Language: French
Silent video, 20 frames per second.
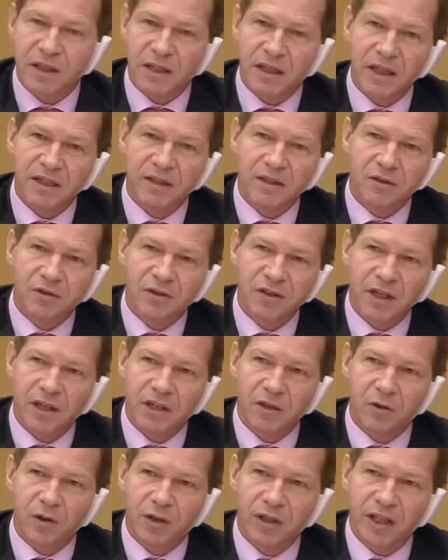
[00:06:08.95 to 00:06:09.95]
c'est que
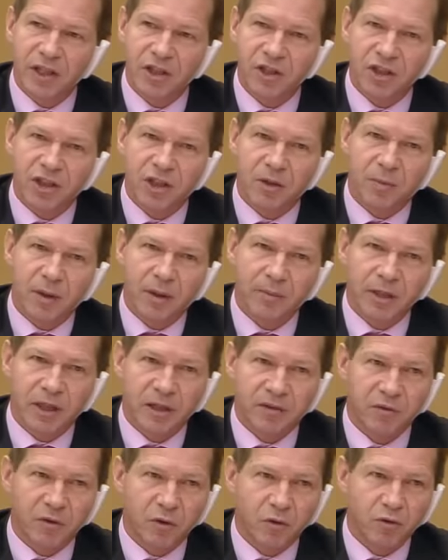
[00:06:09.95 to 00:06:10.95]
l'essentiel de l'énergie qui permet à
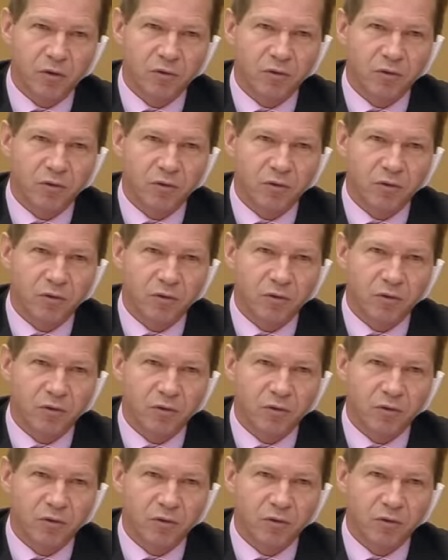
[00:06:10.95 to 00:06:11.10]
la France